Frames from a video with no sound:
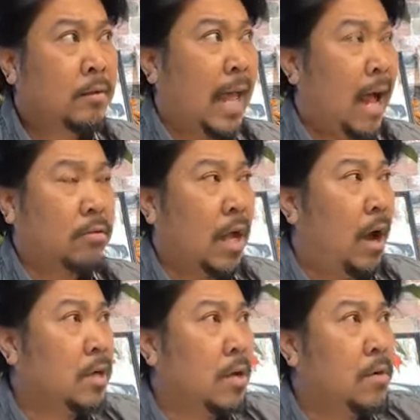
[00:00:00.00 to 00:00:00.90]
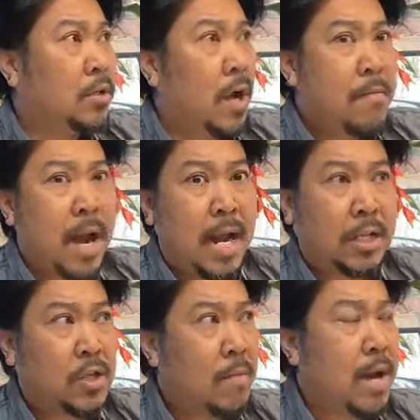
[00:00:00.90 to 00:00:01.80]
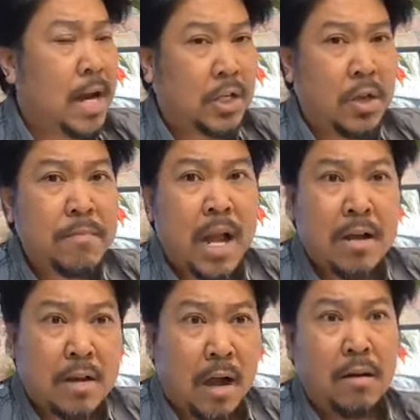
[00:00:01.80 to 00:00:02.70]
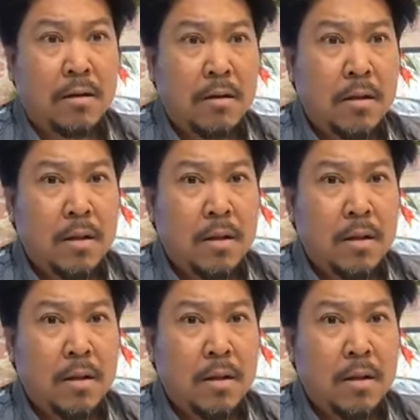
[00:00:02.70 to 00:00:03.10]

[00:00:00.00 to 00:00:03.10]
Tao tao ở trong cái xóm này là cái xóm này là cái xóm dân cư.